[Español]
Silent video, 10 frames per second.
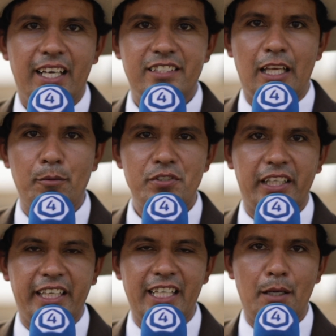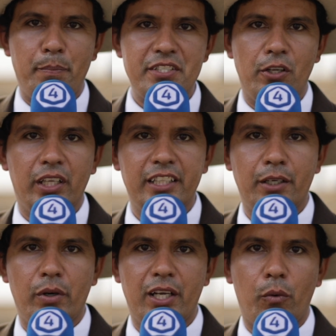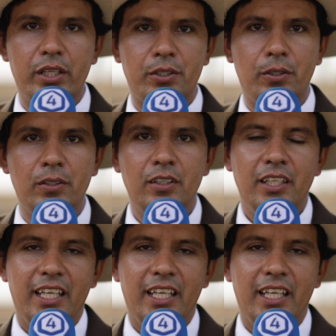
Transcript: Estamos aquí en Apaseo del Grande, Guanajuato,